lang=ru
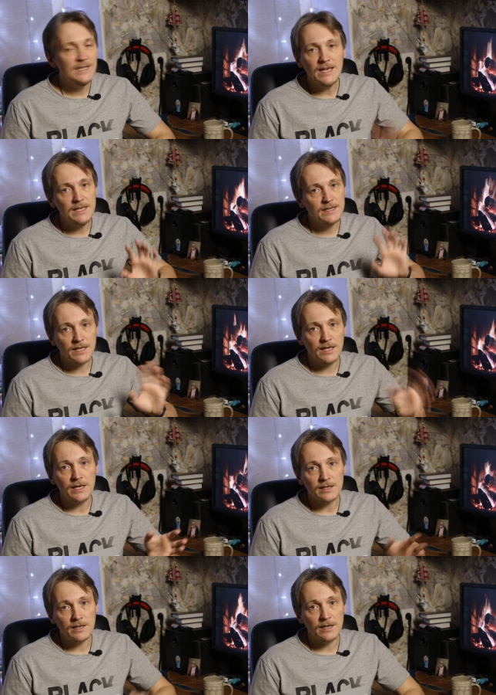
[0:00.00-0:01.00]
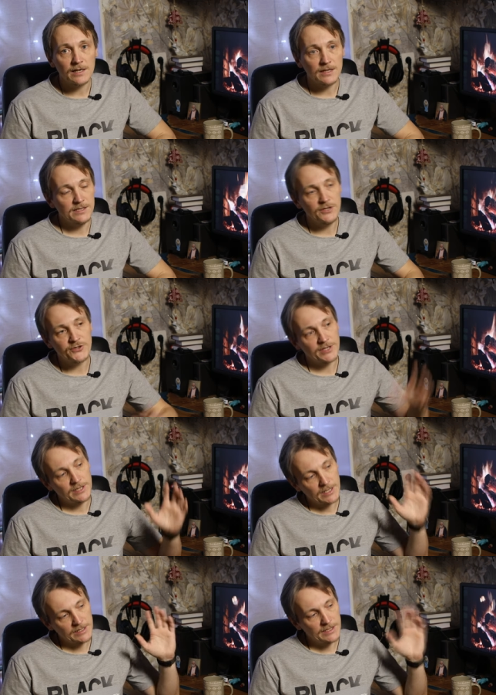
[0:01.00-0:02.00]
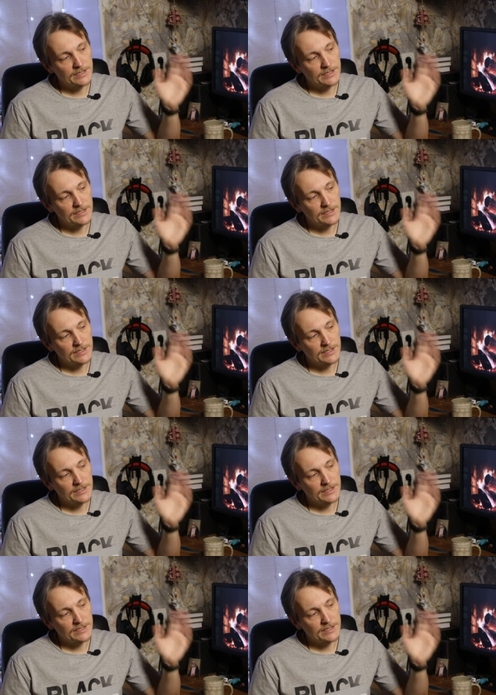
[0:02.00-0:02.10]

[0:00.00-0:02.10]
Не интерьерная, а классическая такая.